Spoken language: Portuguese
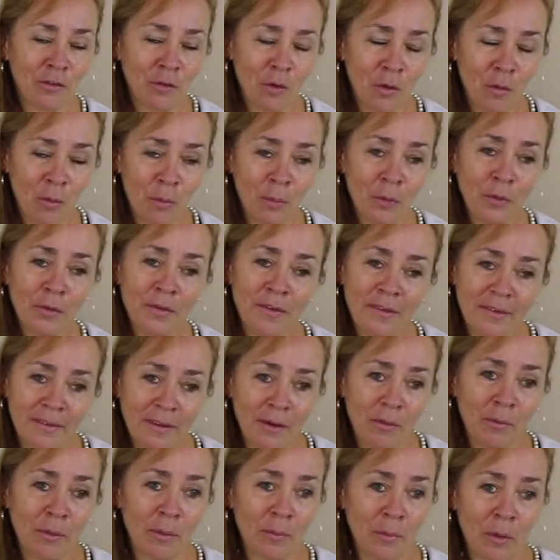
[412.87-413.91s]
sua
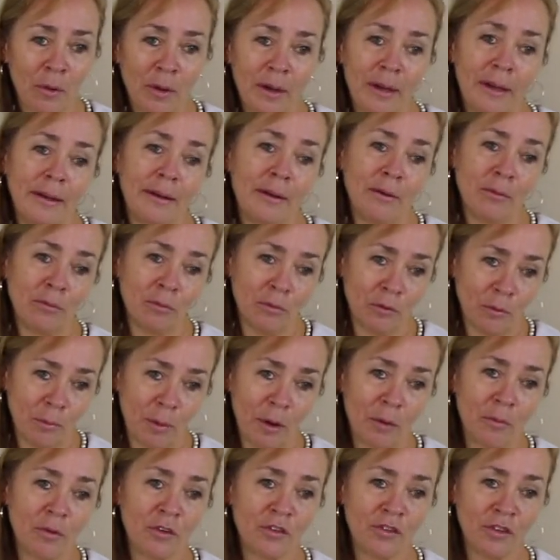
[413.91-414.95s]
composição, embora não
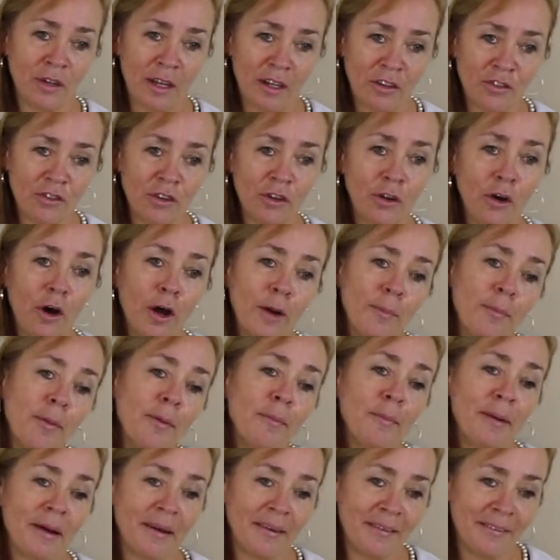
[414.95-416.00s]
numa quantidade enorme,
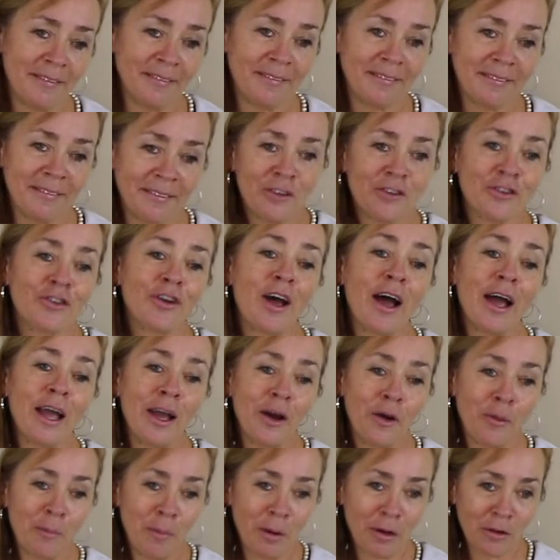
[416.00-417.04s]
mas já
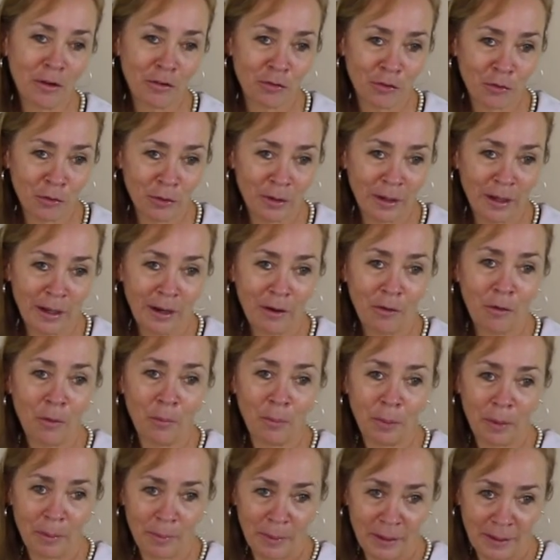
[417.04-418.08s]
é uma ajuda na
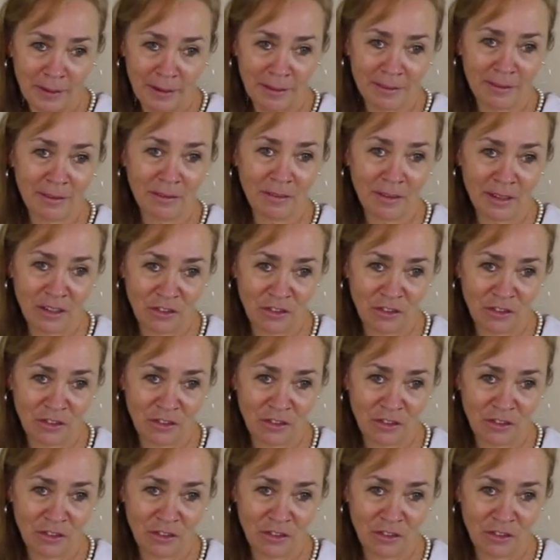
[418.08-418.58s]
complementação da